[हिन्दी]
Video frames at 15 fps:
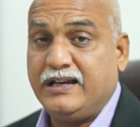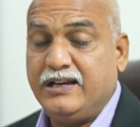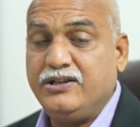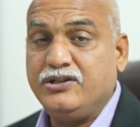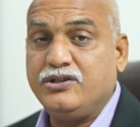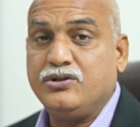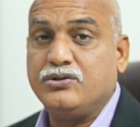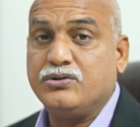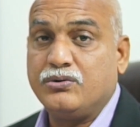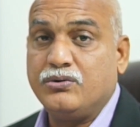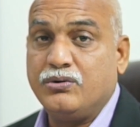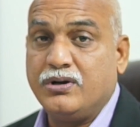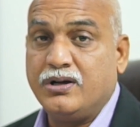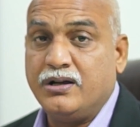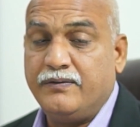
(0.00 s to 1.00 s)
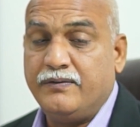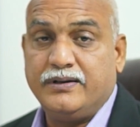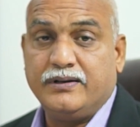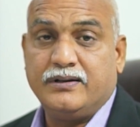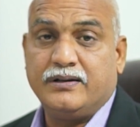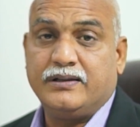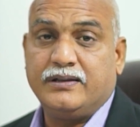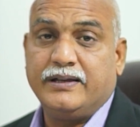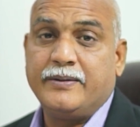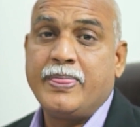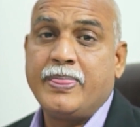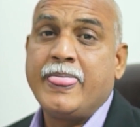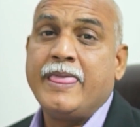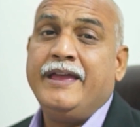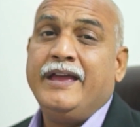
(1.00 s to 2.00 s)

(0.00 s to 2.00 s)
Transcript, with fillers: किन चीज़ों को गवर्न करता है